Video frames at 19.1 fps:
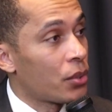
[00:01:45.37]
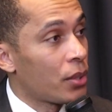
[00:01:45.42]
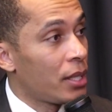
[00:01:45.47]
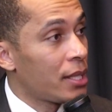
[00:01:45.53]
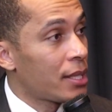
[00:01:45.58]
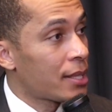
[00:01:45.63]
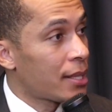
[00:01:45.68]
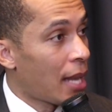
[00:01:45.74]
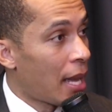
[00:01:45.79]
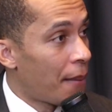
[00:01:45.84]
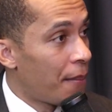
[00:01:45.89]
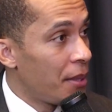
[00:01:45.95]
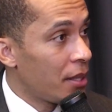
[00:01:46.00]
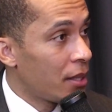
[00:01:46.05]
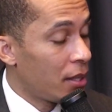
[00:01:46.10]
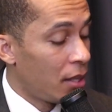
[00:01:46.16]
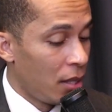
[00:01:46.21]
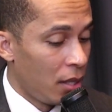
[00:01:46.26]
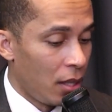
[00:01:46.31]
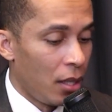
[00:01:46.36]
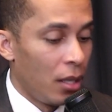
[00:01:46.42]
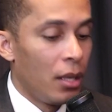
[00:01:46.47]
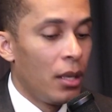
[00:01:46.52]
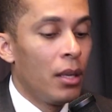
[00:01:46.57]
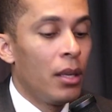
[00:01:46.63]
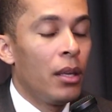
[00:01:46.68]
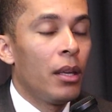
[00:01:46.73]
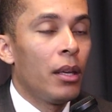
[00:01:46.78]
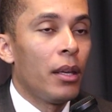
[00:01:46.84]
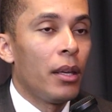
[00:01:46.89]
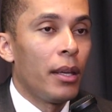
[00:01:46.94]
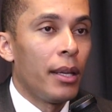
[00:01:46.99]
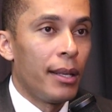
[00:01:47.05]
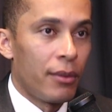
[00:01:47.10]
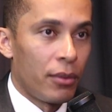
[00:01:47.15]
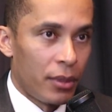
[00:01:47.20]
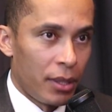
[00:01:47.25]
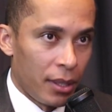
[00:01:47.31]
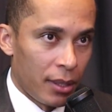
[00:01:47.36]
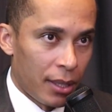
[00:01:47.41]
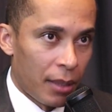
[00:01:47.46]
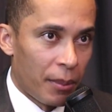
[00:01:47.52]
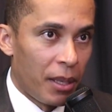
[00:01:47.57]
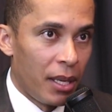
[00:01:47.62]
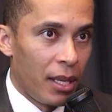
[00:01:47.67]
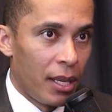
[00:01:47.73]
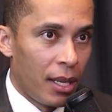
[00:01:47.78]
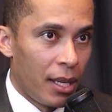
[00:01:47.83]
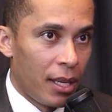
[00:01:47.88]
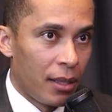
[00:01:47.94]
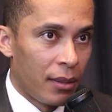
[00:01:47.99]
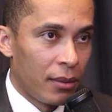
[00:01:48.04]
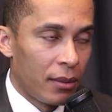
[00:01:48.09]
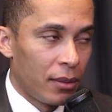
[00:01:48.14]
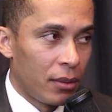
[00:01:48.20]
Eles sabem que eles vão ter que trabalhar,